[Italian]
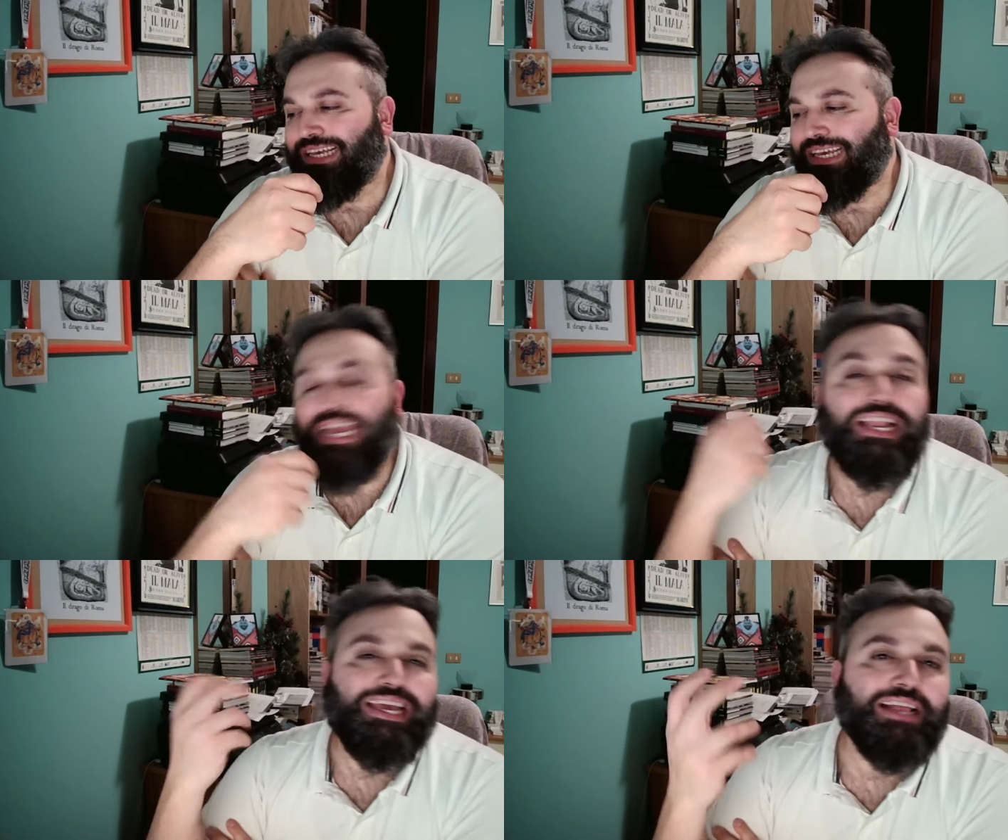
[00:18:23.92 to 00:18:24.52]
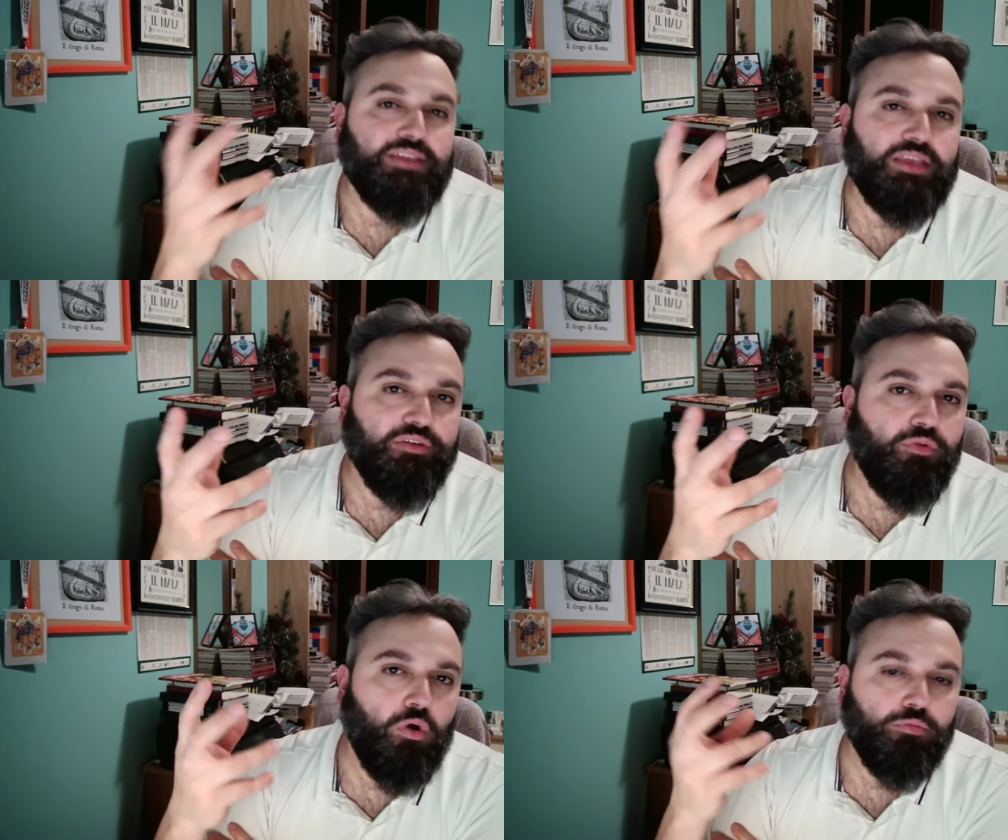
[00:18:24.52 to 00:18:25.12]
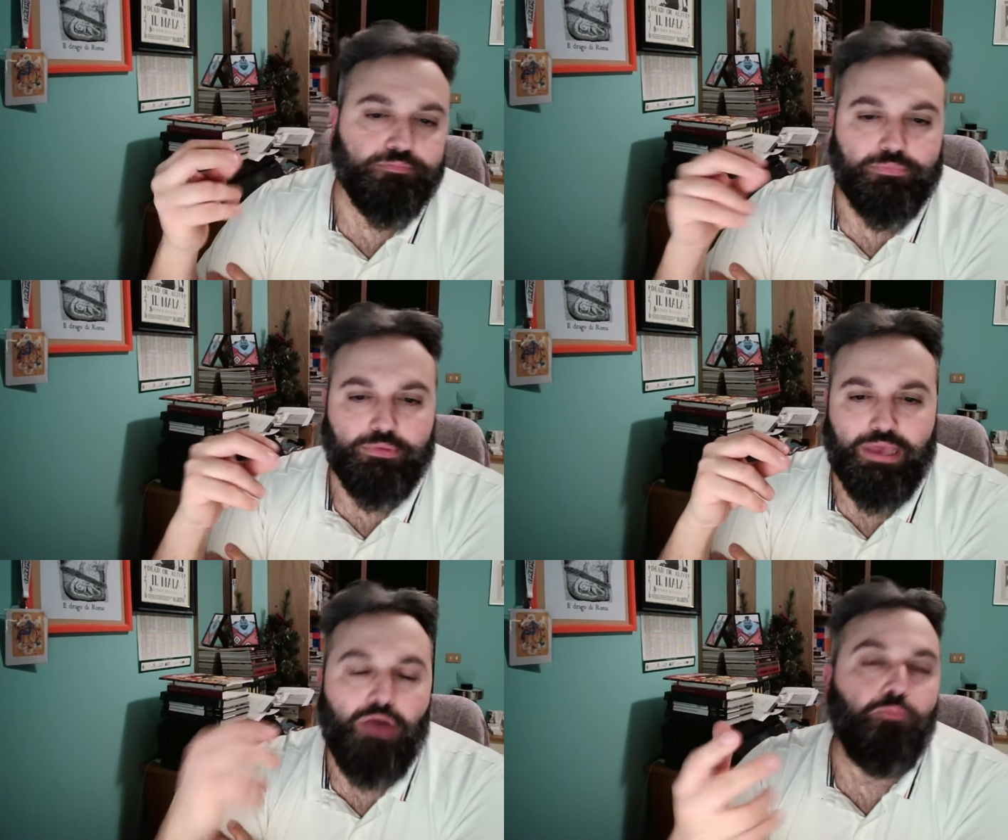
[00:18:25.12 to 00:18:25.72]
Il cattivo
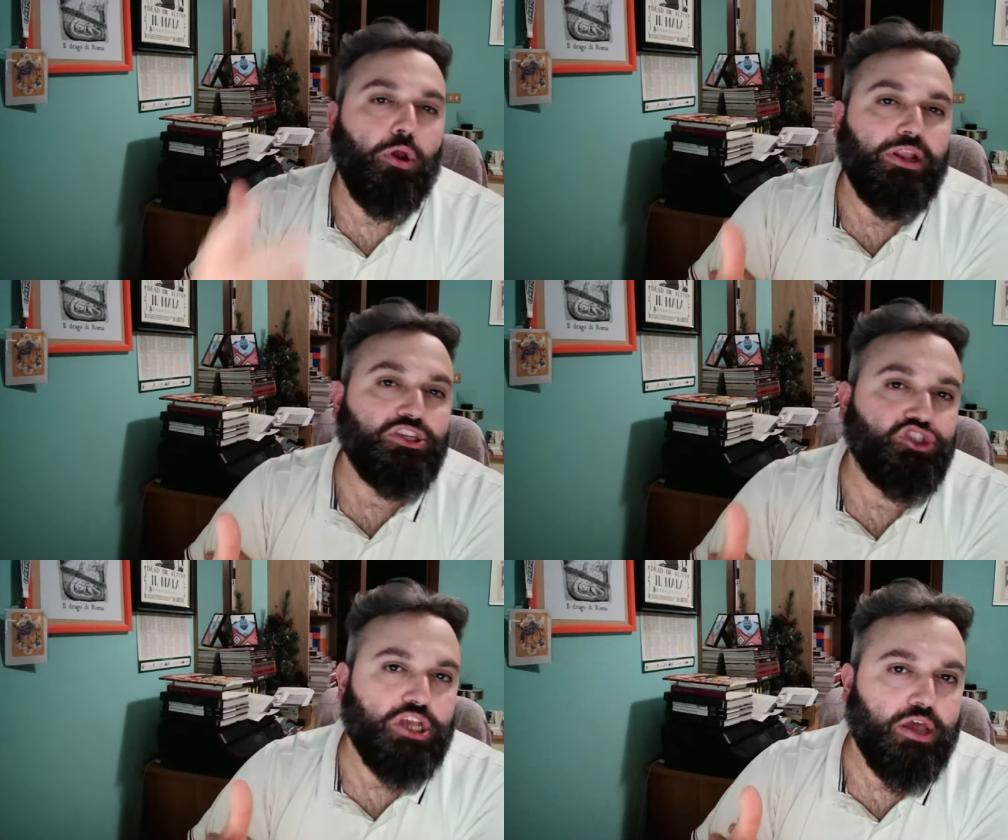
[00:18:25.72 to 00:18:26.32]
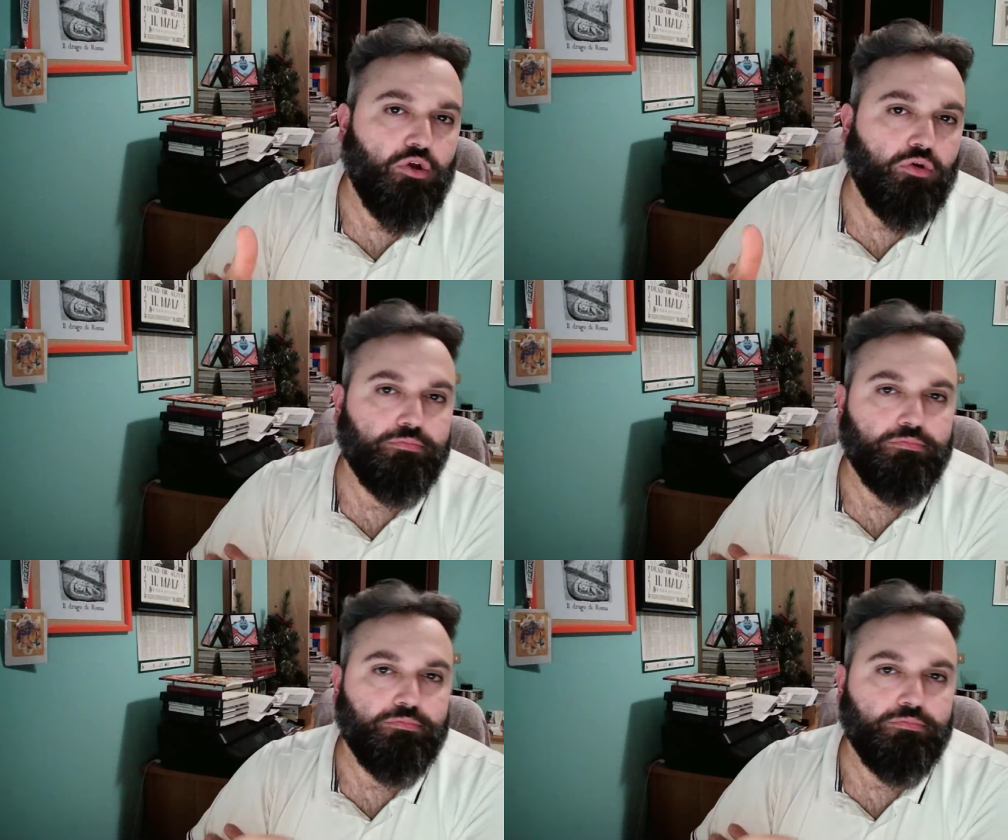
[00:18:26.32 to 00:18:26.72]
è un po' leggero.